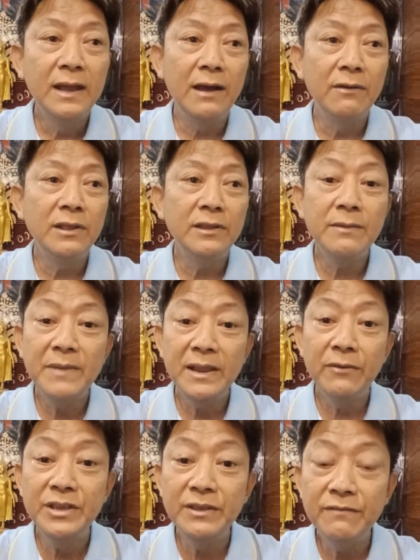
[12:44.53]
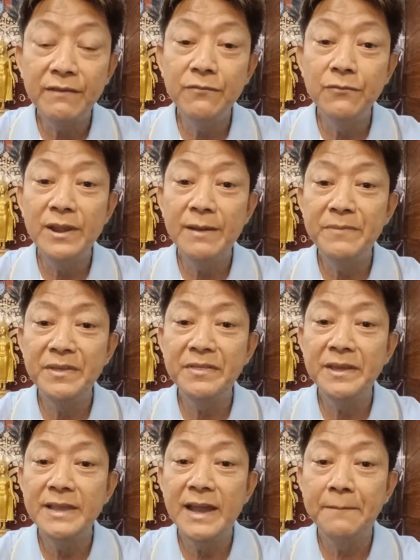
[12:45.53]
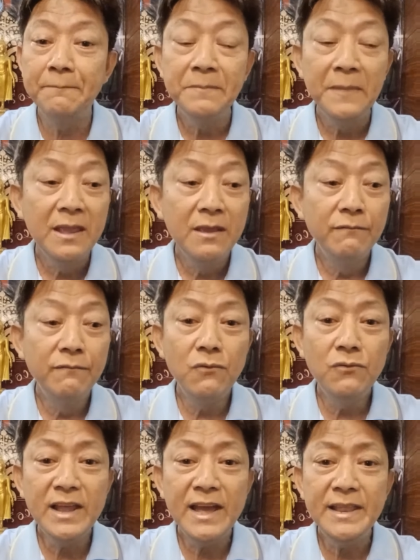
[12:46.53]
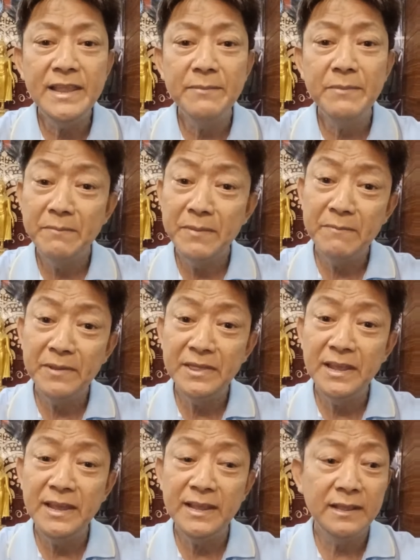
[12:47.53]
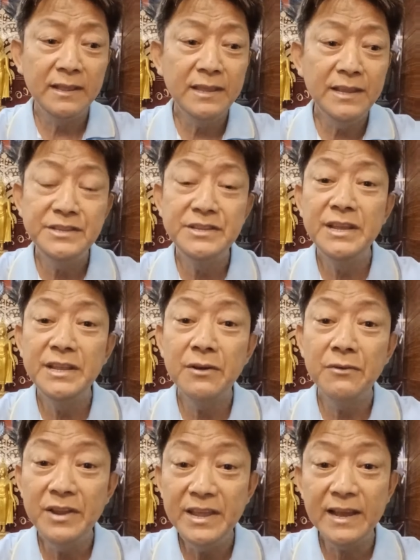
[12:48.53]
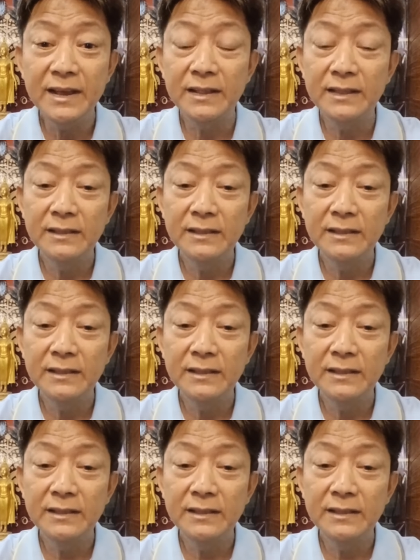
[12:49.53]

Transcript: อ้าวแล้วทำไมเราคิดว่าฟูนันเป็นสยามฟูนันเนี่ยมันเป็นประเทศที่จีนเขาเรียก